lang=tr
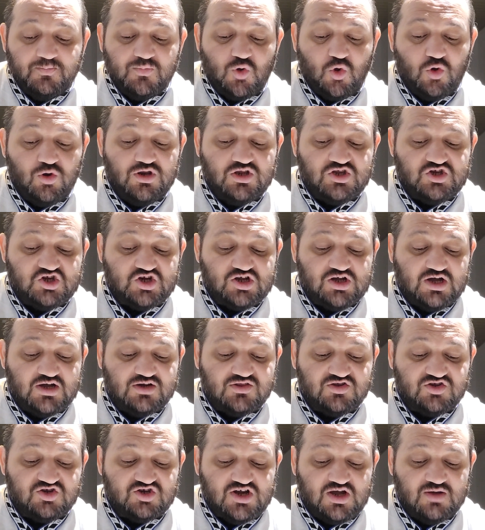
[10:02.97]
öne
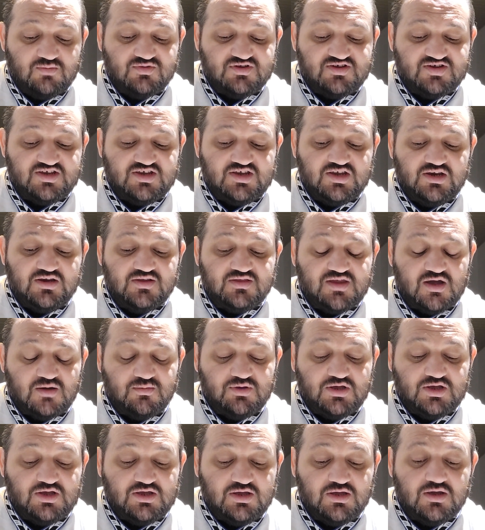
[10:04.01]
çıkartacağımız ikili
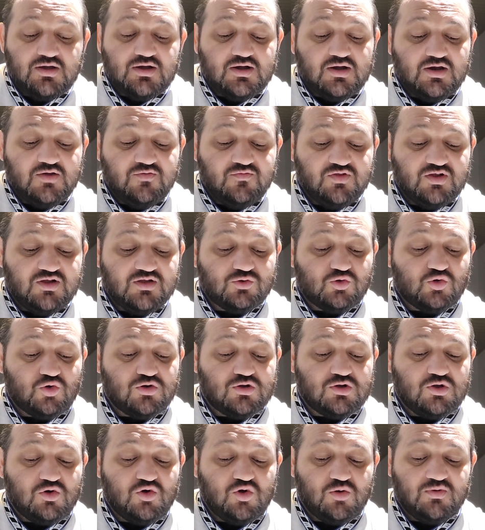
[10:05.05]
tabii ki Cleveland
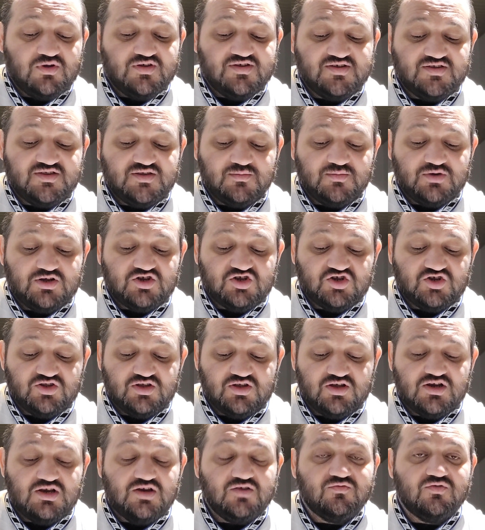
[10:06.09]
Oklahoma City
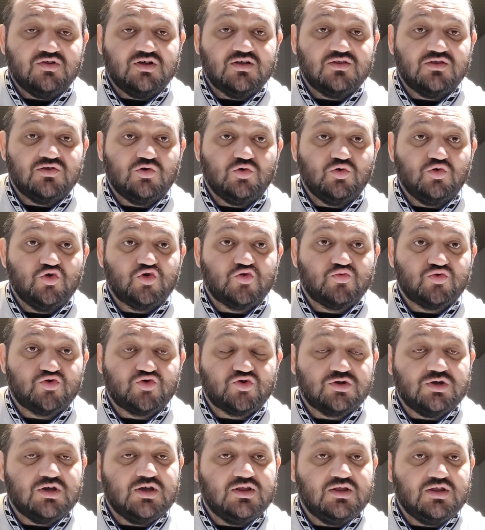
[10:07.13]
maçında Cleveland'ın
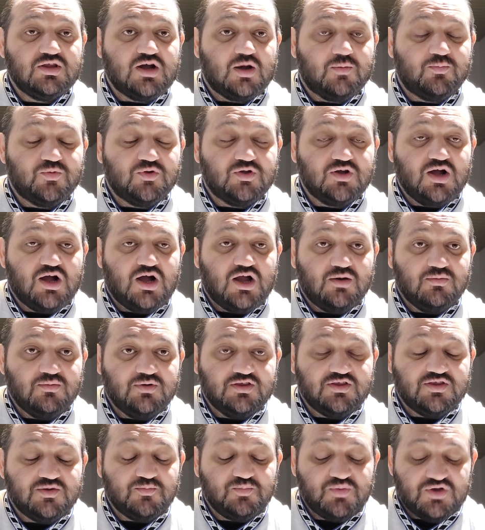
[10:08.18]
3.5 handikaplı
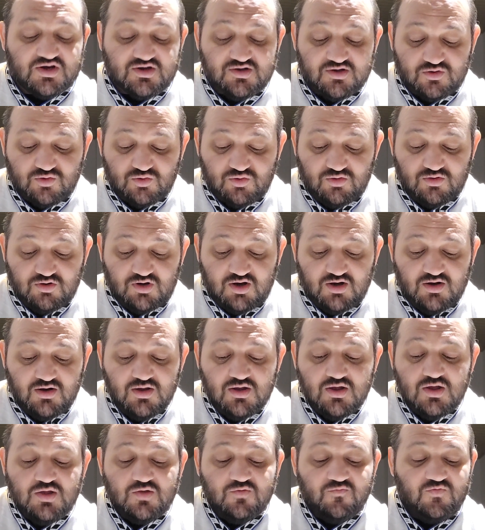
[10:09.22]
galibiyeti 1.40 oran
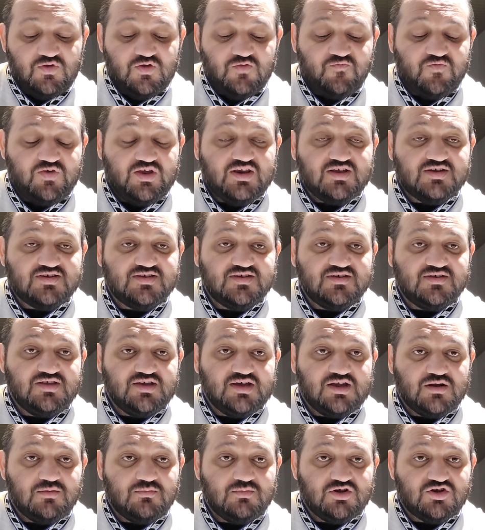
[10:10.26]
ve Phoenix
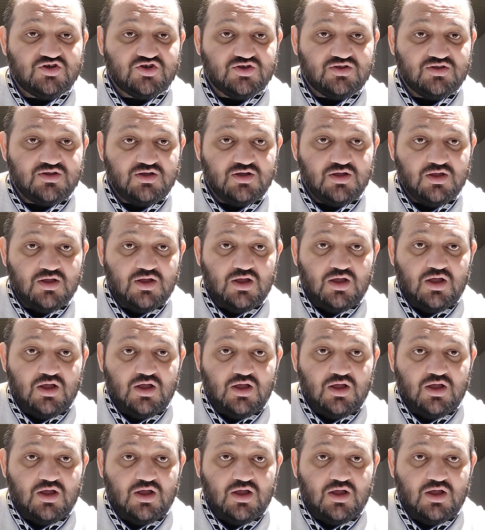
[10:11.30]
Indiana maçında